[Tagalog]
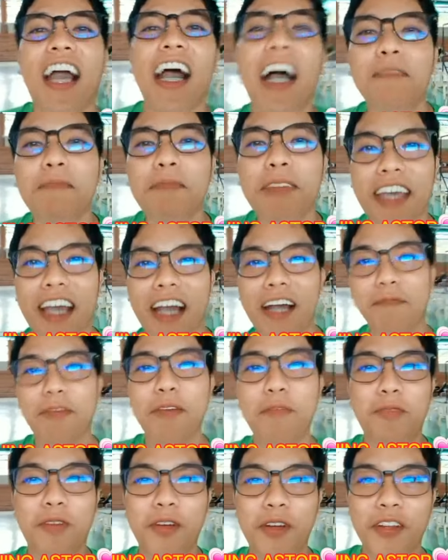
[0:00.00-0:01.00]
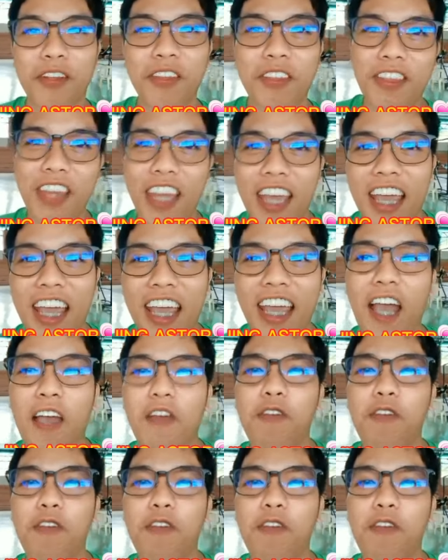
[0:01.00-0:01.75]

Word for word: Happy, happy birthday.